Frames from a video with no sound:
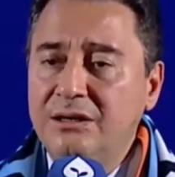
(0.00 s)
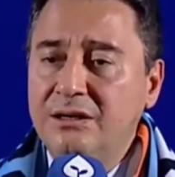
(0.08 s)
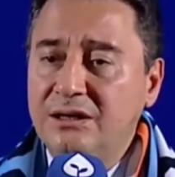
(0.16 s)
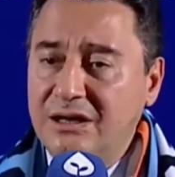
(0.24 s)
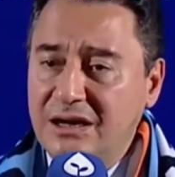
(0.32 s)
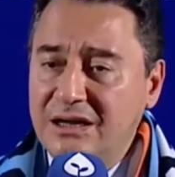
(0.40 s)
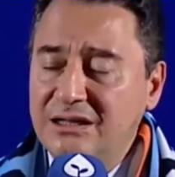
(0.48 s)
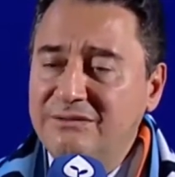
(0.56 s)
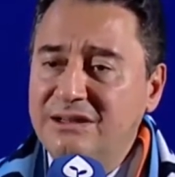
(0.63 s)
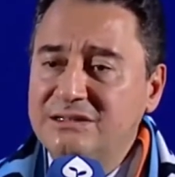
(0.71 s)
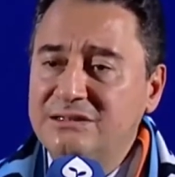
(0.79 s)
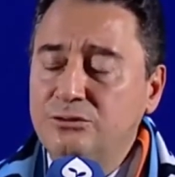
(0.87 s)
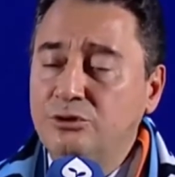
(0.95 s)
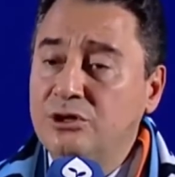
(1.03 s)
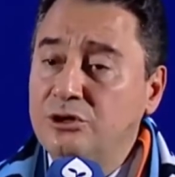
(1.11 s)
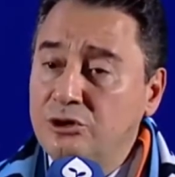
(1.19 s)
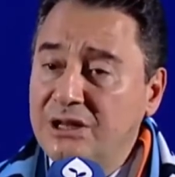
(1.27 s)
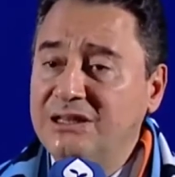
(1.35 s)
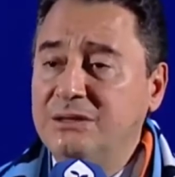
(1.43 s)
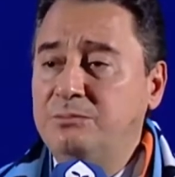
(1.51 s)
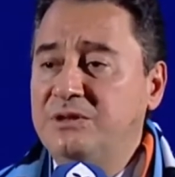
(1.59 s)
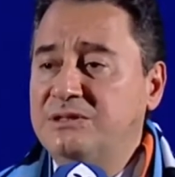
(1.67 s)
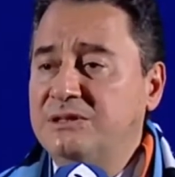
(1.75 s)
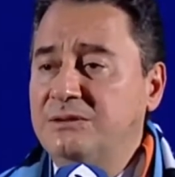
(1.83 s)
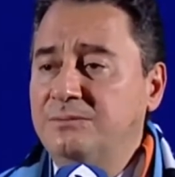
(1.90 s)
kararını versin. Ona göre ekip
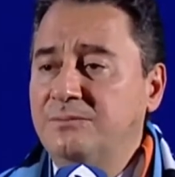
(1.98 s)
bitsin.